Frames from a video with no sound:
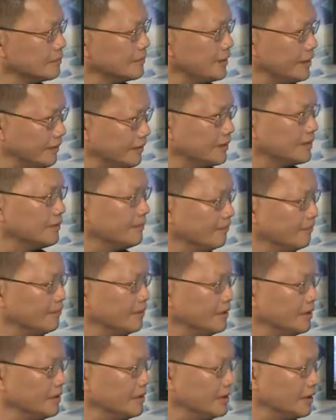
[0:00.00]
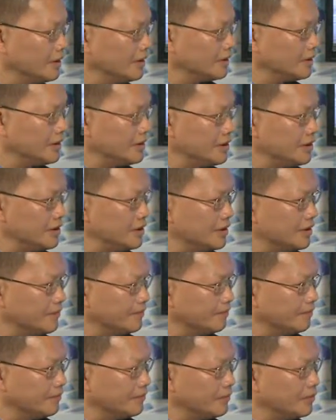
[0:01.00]
Dạ vâng. Thì
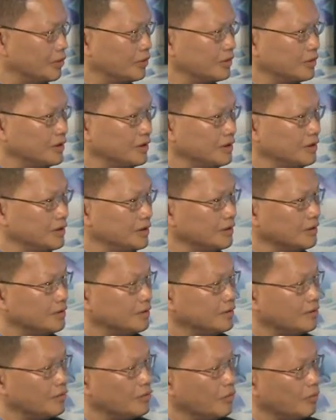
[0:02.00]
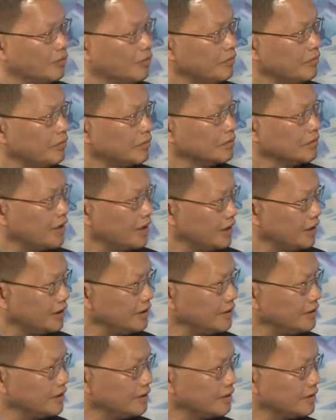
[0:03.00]
đôi khi cũng có
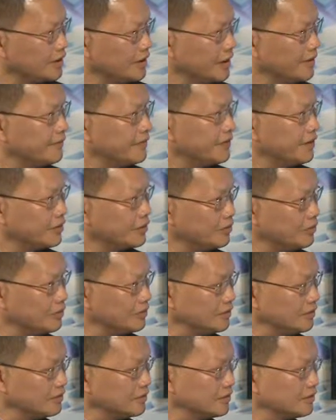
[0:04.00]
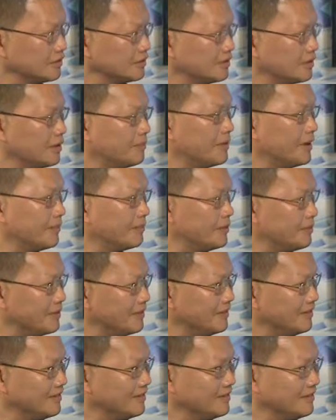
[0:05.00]
thể tại vì cái thuốc không hợp với
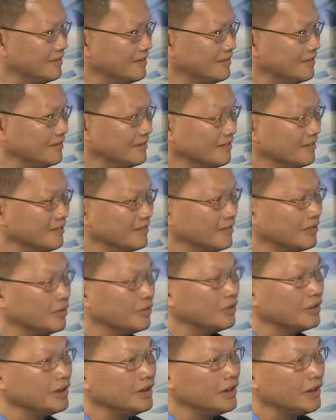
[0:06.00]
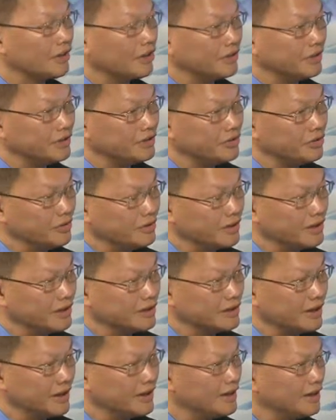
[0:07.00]
mình, đôi khi là có những chuyện gì
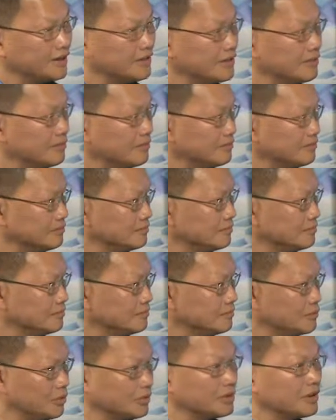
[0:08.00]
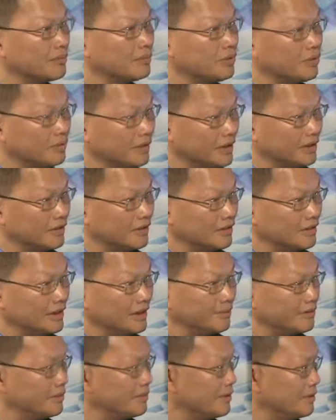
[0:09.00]
xảy ra trong cuộc sống của mình
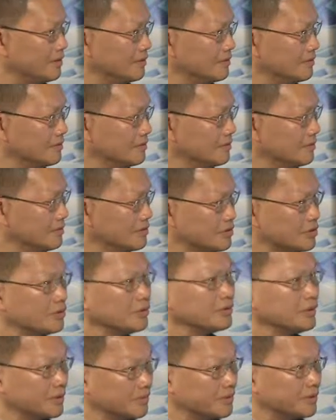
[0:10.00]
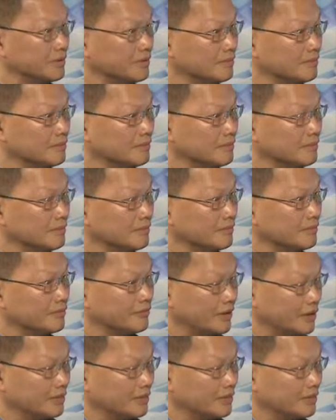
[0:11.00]
làm cho mình short temper, phải